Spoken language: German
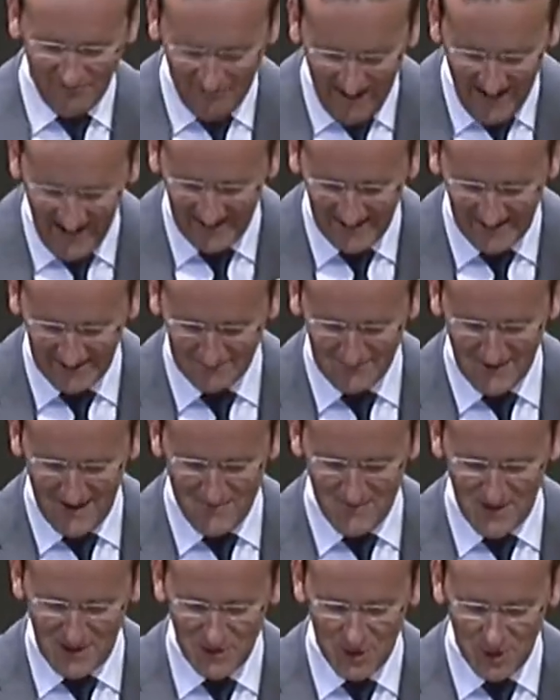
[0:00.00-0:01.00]

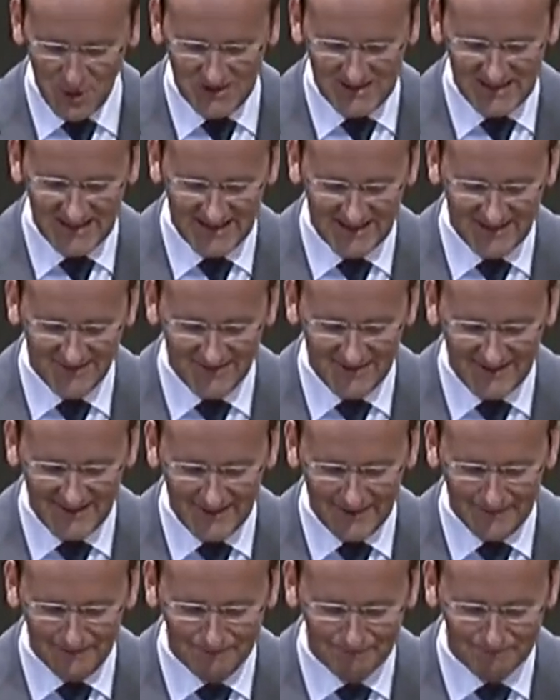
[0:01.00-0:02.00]
Wärme benötigen
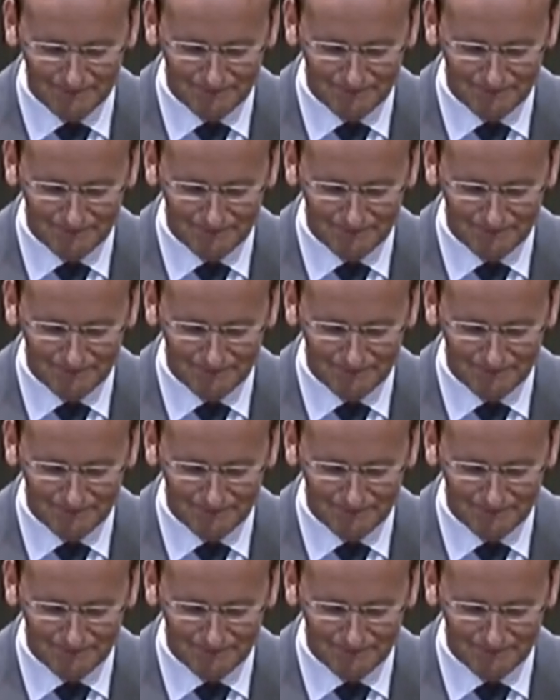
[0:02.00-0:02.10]
wir.